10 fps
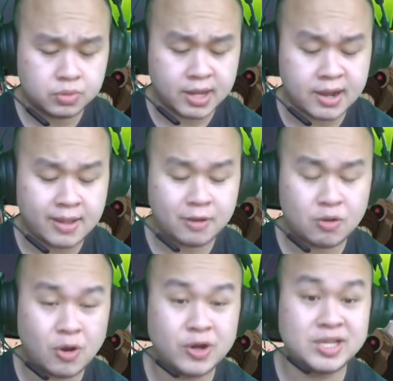karena
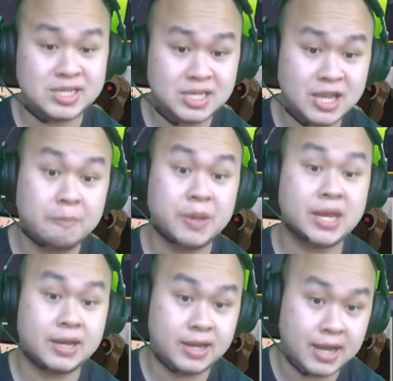kondisinya
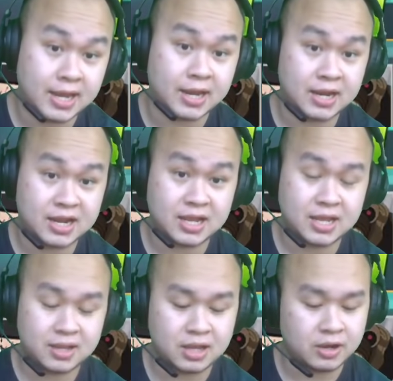beda.
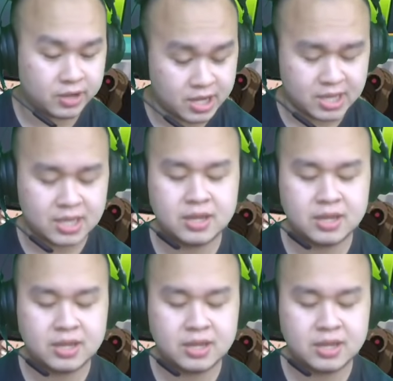Oke. Okay?